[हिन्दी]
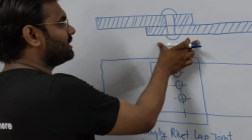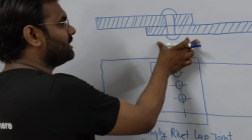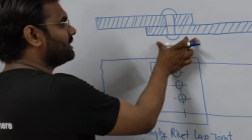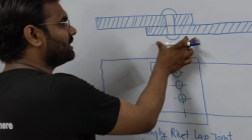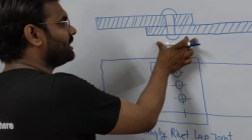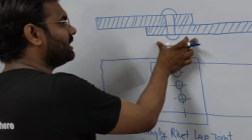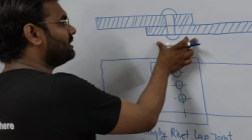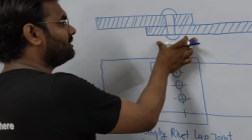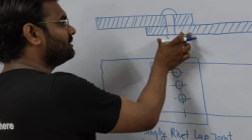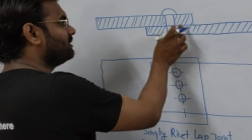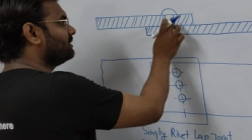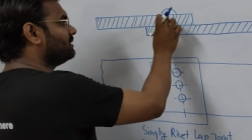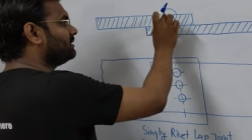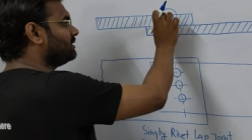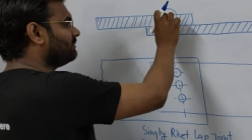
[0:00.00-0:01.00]
करेगा
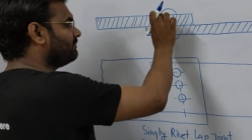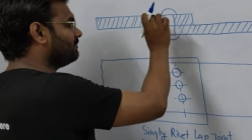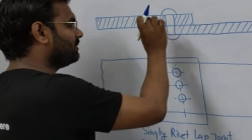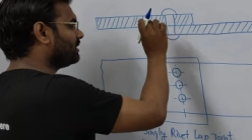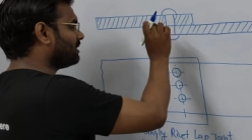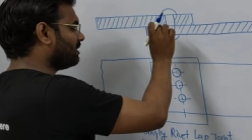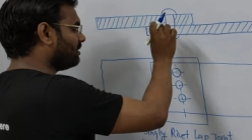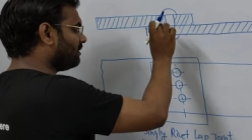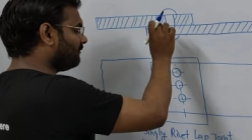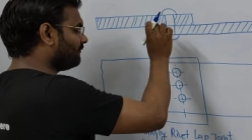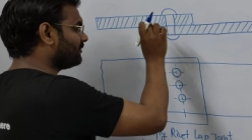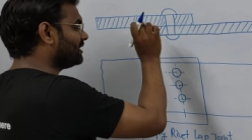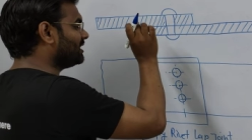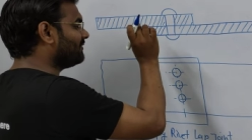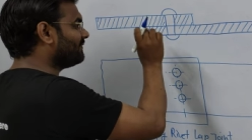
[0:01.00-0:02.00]
नंबर
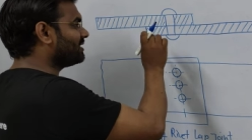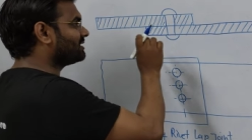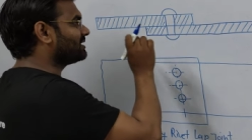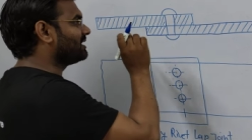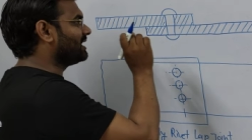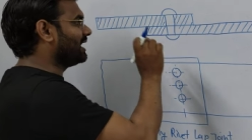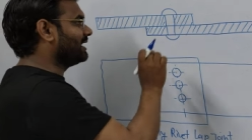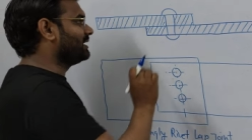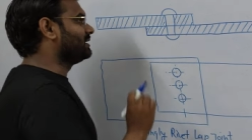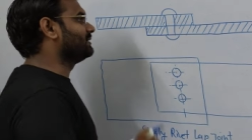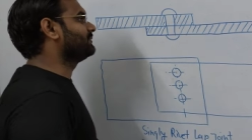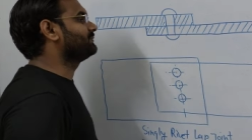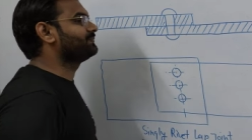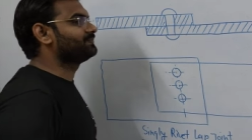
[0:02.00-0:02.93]
ऑफ रिवेट लाइन